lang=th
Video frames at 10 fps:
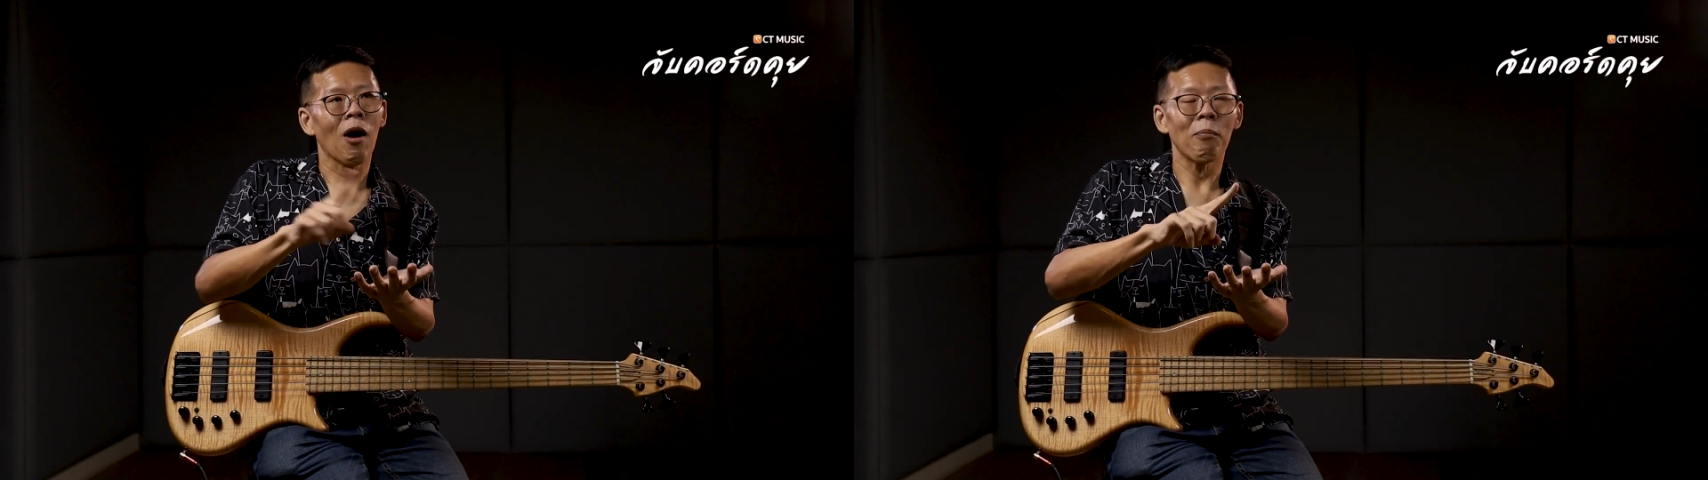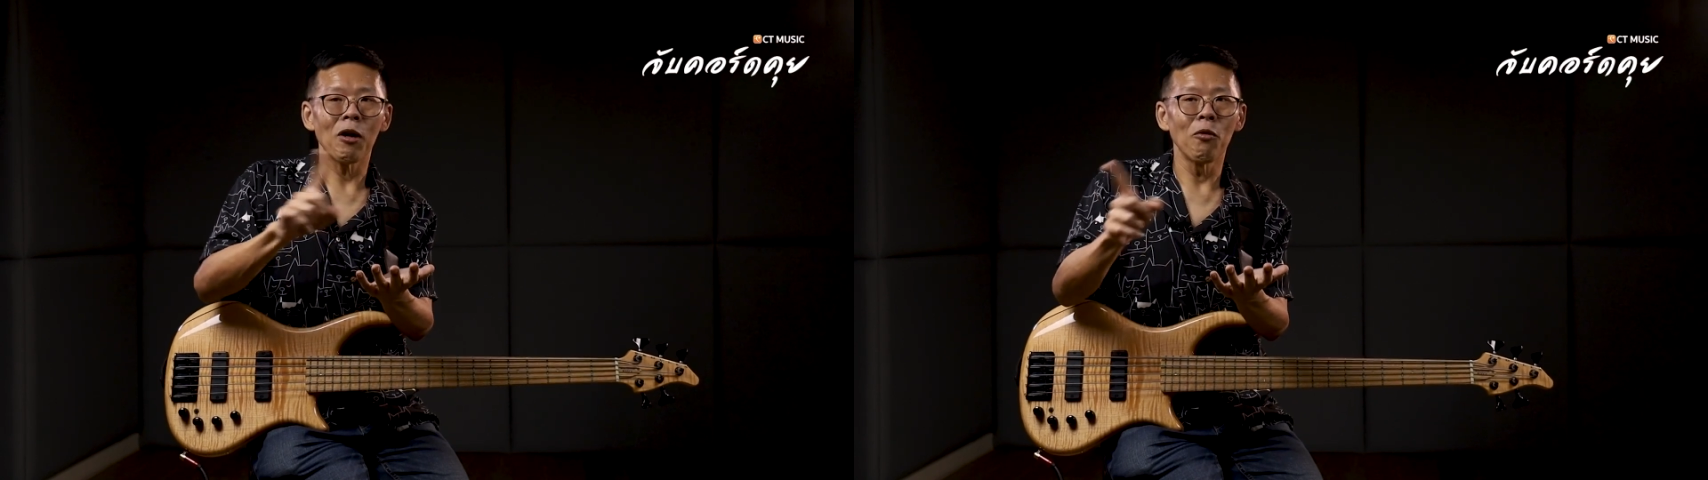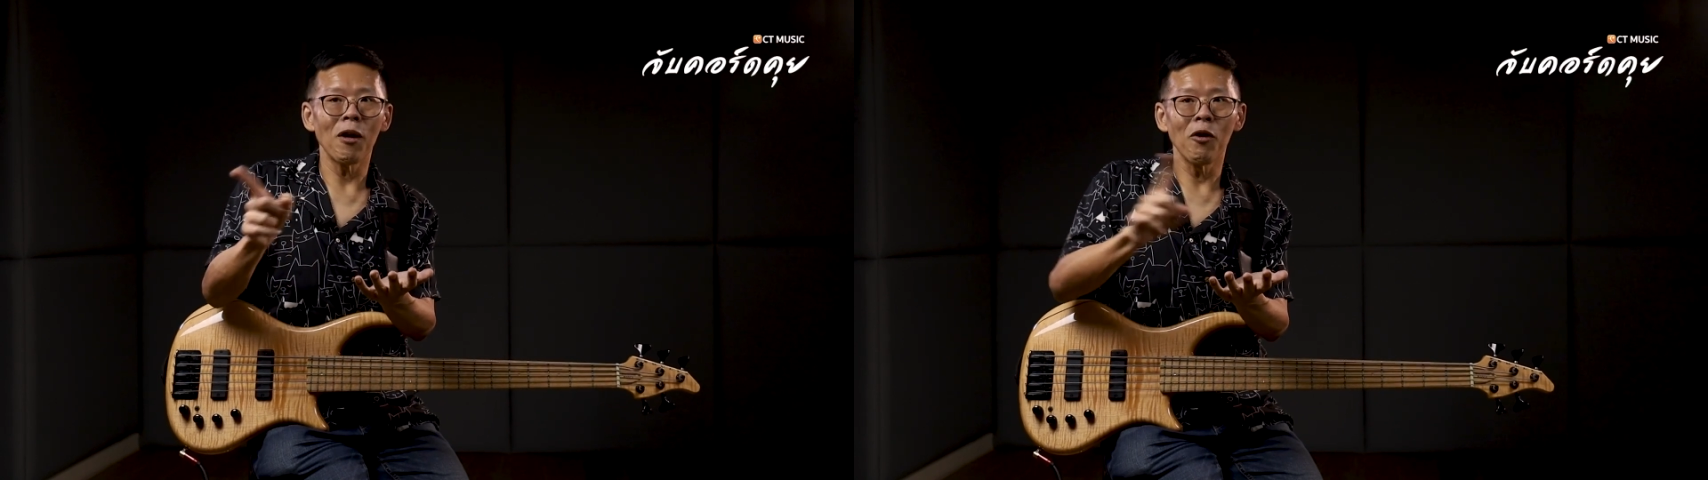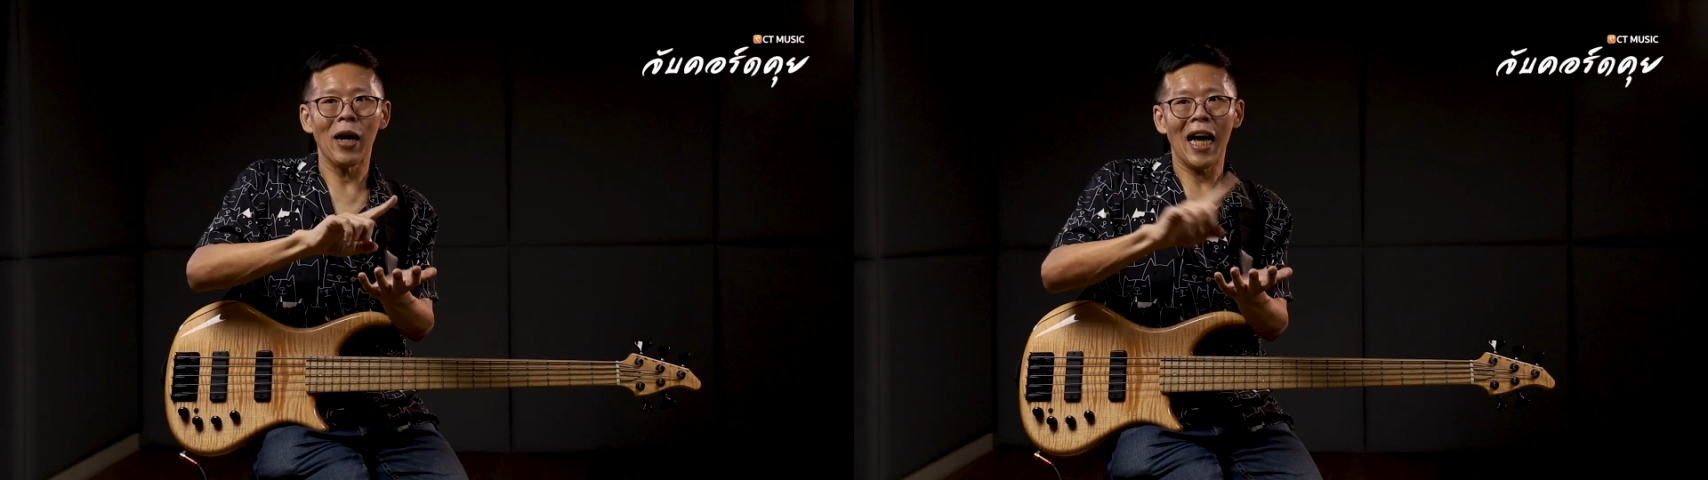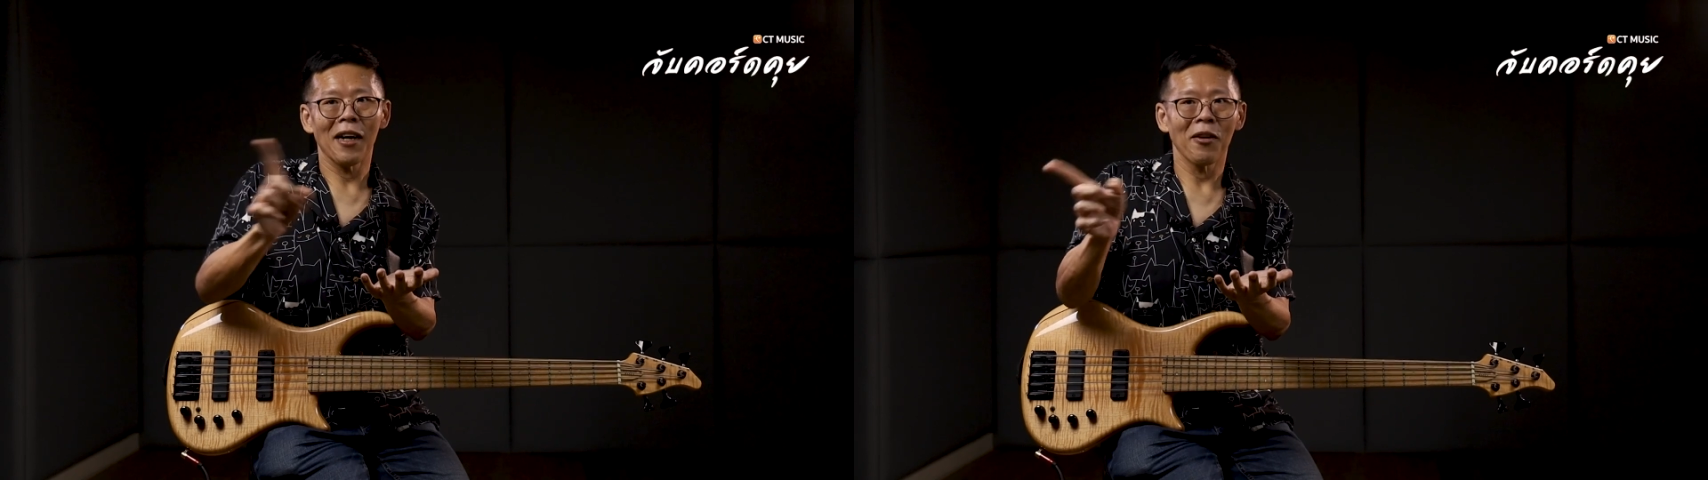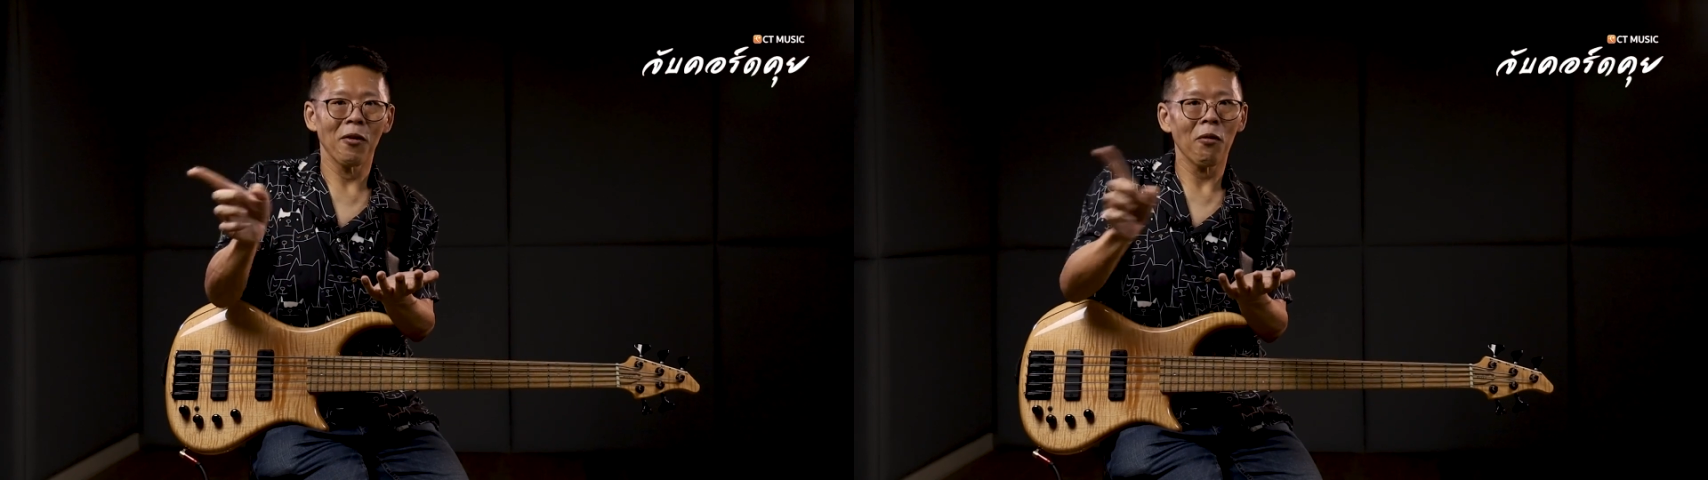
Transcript: ความอารมณ์อรวยอะ